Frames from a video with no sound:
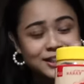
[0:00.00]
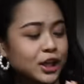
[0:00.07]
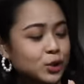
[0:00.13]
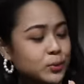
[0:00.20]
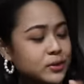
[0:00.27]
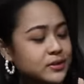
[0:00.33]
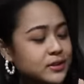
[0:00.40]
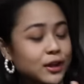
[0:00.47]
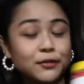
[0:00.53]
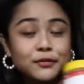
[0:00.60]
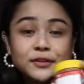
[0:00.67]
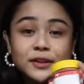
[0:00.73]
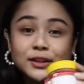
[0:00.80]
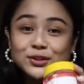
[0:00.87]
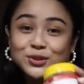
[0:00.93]
It was
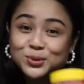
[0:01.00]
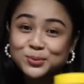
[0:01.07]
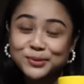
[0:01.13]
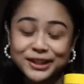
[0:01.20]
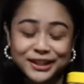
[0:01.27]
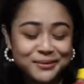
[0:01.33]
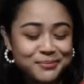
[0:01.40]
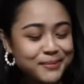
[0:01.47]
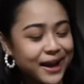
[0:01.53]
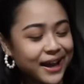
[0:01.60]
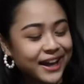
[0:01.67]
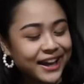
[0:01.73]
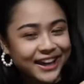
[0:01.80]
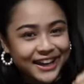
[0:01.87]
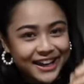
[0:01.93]
gifted to me
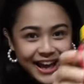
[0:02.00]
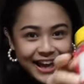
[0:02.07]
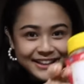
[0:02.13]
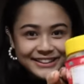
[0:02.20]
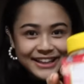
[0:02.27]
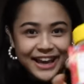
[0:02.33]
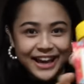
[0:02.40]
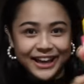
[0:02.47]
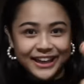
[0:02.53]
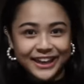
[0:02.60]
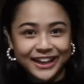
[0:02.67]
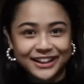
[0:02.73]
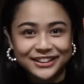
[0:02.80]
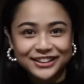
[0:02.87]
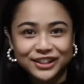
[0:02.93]
by Ate
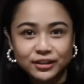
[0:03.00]
Ayan,